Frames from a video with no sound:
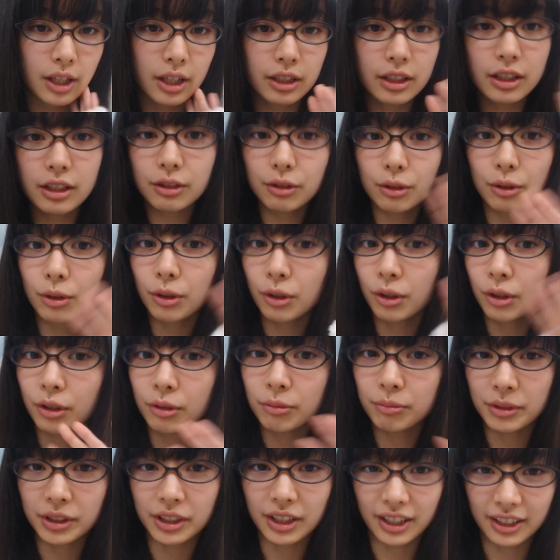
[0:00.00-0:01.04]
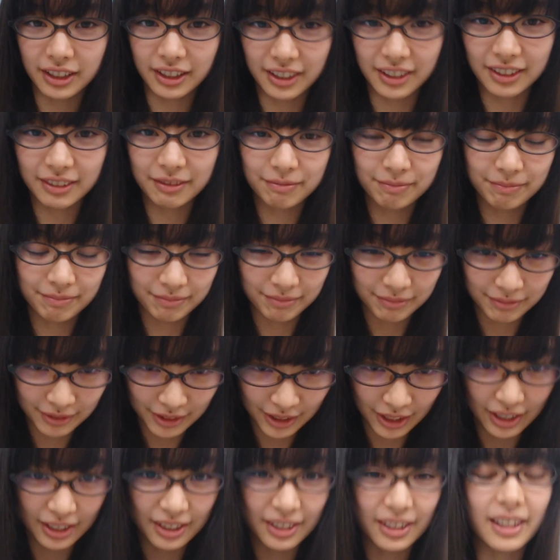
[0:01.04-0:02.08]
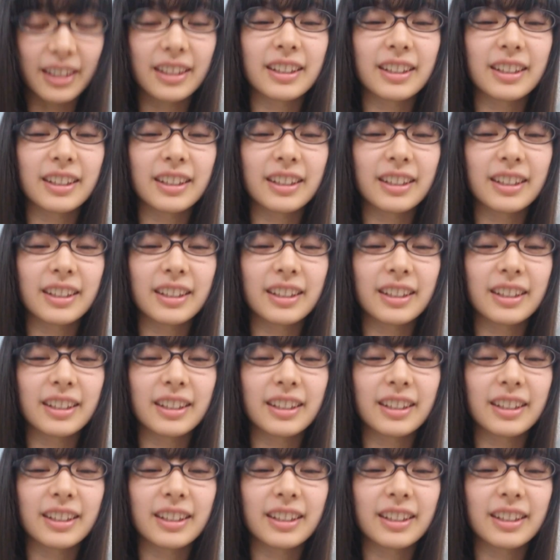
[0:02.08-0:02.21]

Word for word: 最近どうみたいな。全